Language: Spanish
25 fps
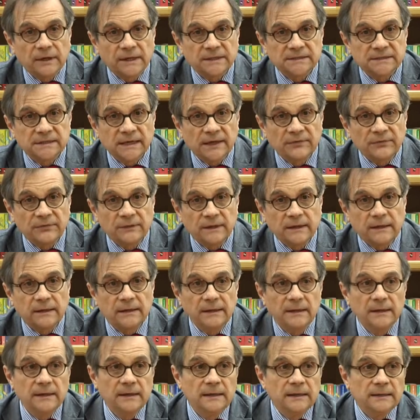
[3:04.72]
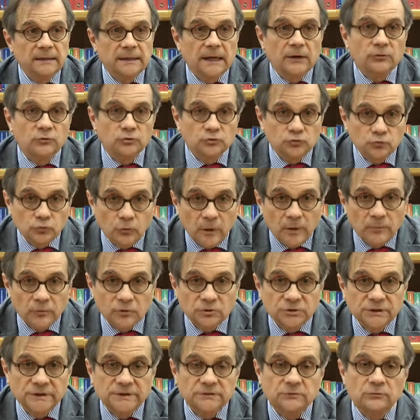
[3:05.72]
que se hace y a los
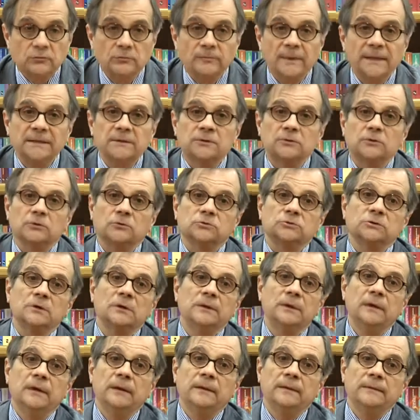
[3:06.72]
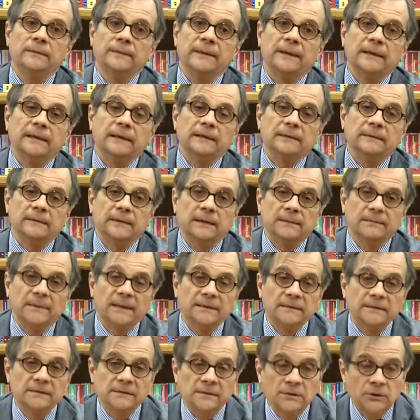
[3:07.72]
nuevos instrumentos de,
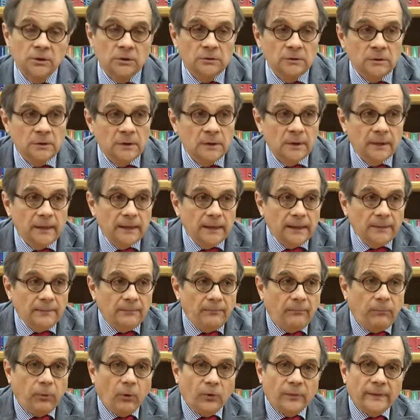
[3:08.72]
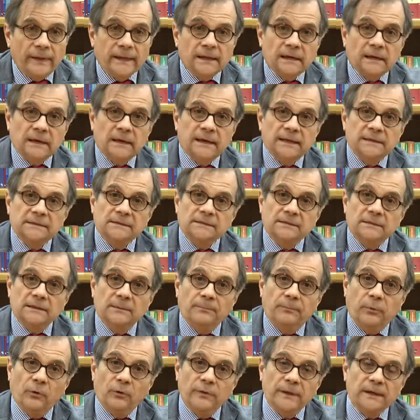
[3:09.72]
medición, poderles,
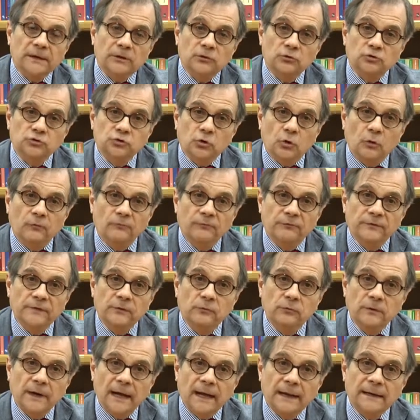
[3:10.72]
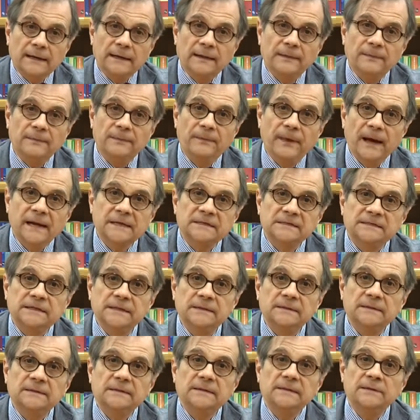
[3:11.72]
poderlos configurar, dar
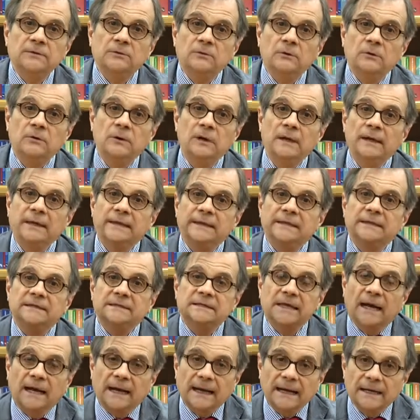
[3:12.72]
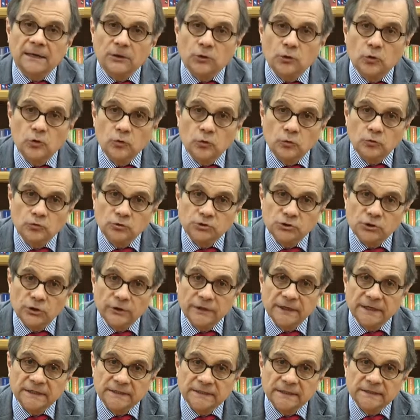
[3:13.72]
sentido y sacar
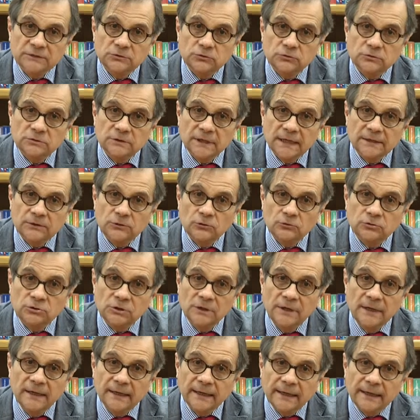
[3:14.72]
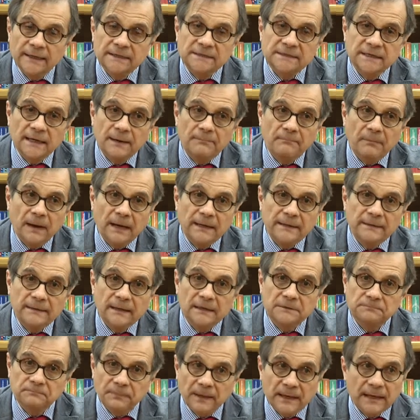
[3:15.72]
conclusiones de esos datos que sean
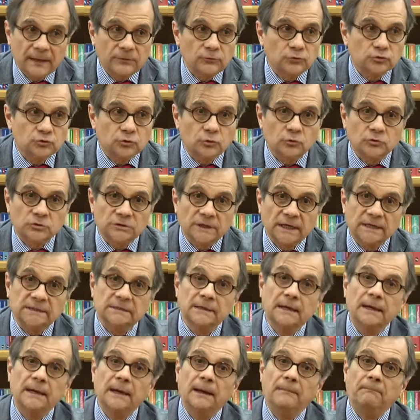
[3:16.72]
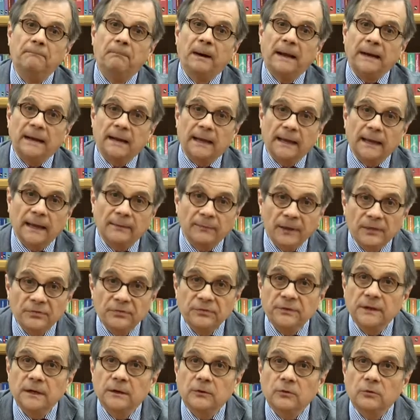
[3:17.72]
válidas para dos cosas, para que
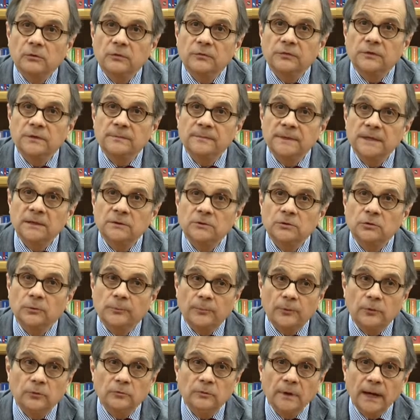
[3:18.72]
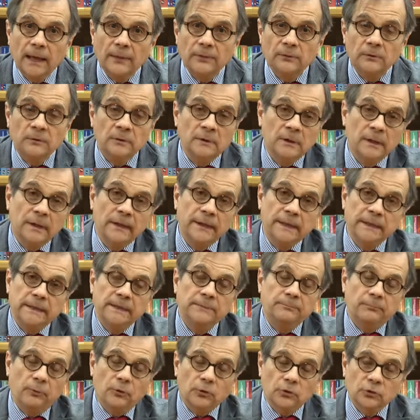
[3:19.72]
avance el conocimiento por un lado
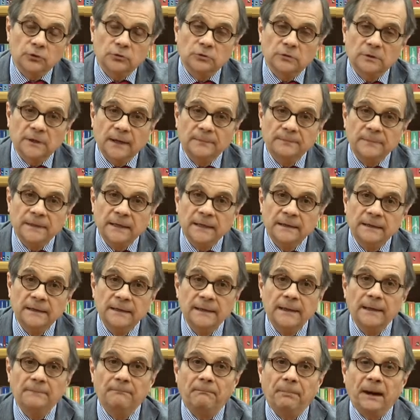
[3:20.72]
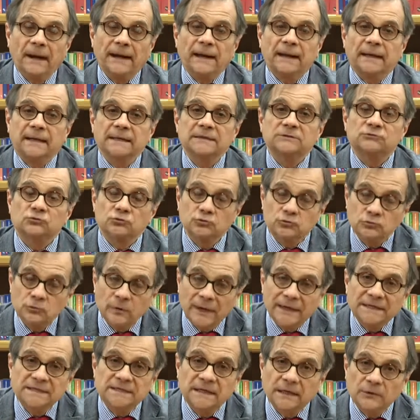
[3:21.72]
y por otro también para que esos,
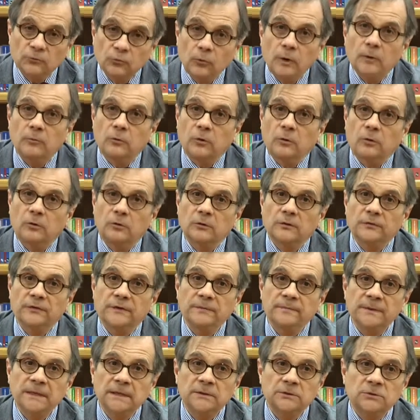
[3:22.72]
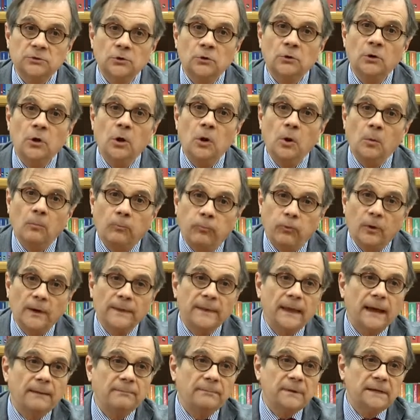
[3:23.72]
ese nuevo conocimiento
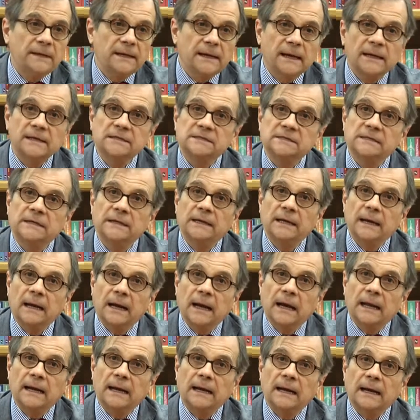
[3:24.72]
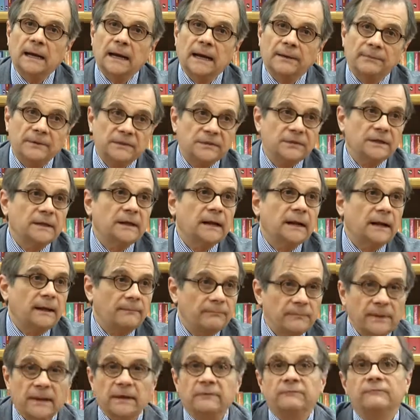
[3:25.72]
pueda aplicarse a la cabecera
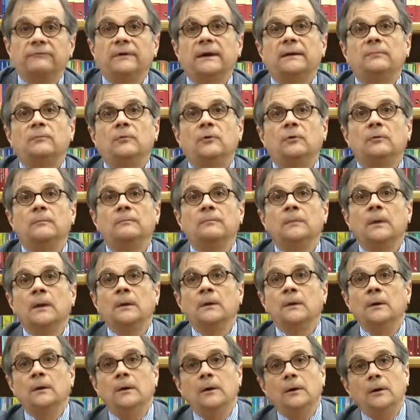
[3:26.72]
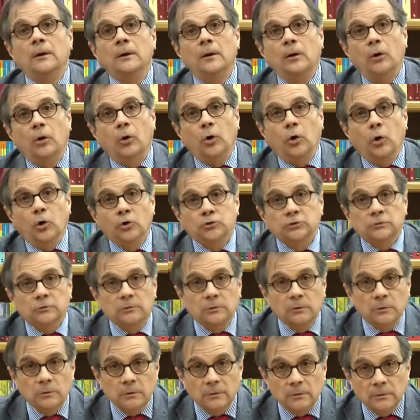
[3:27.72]
del enfermo.
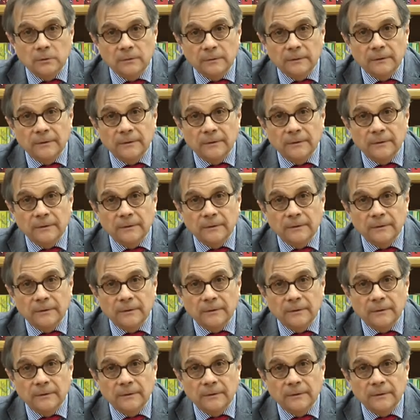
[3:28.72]
Otro